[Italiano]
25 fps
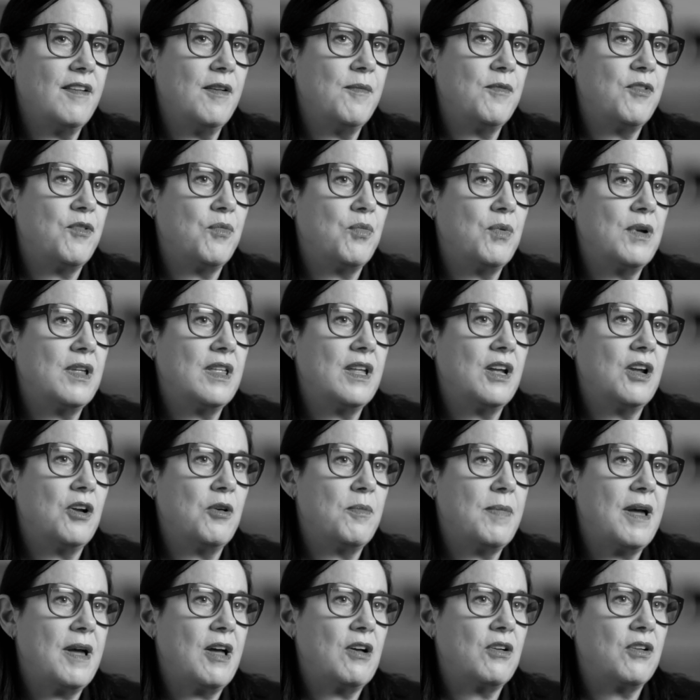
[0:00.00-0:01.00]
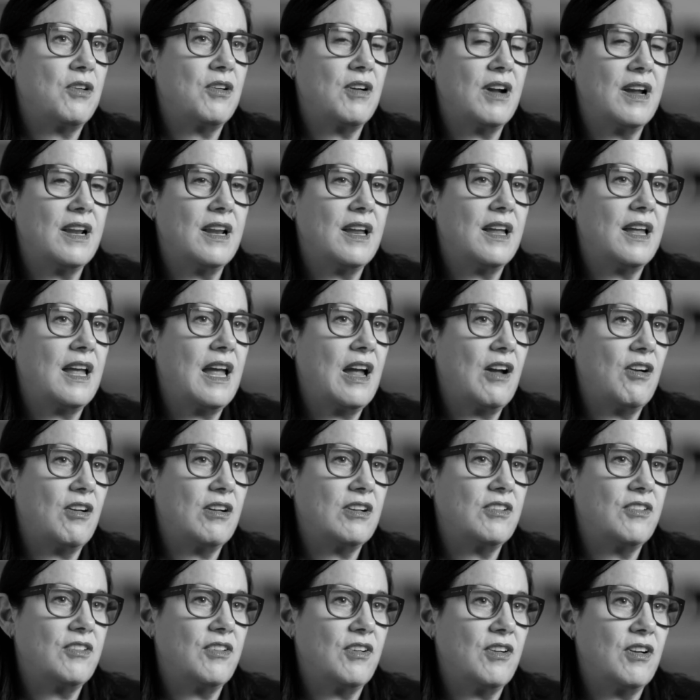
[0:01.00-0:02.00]
questo film, appunto da un
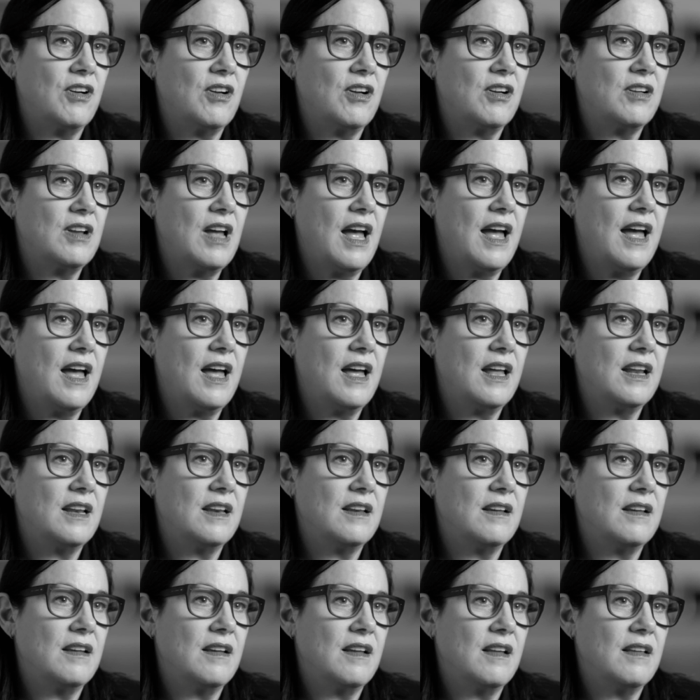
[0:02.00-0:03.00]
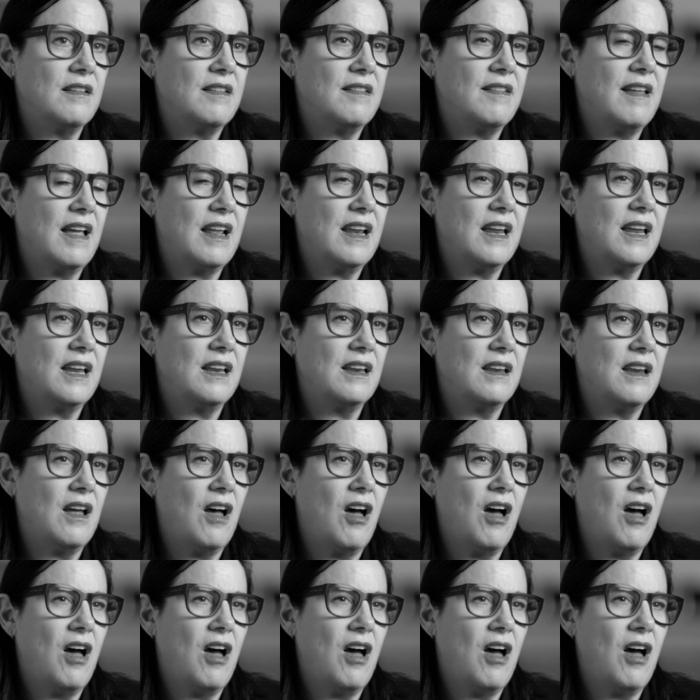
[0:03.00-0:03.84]
punto di vista eh, visivo,